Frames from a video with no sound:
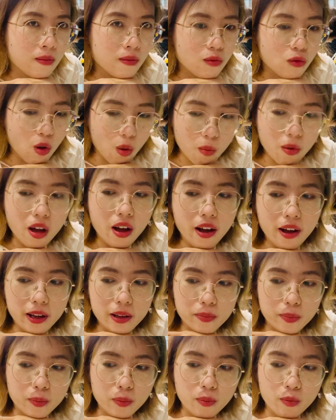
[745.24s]
với lại
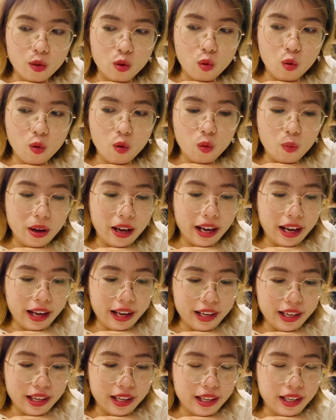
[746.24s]
phô mai, cua
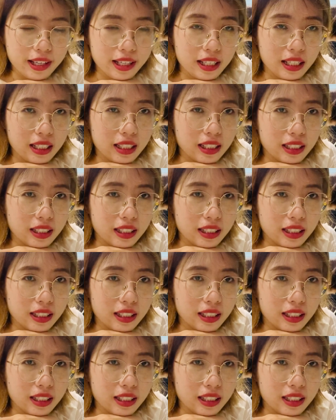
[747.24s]
phô mai nướng,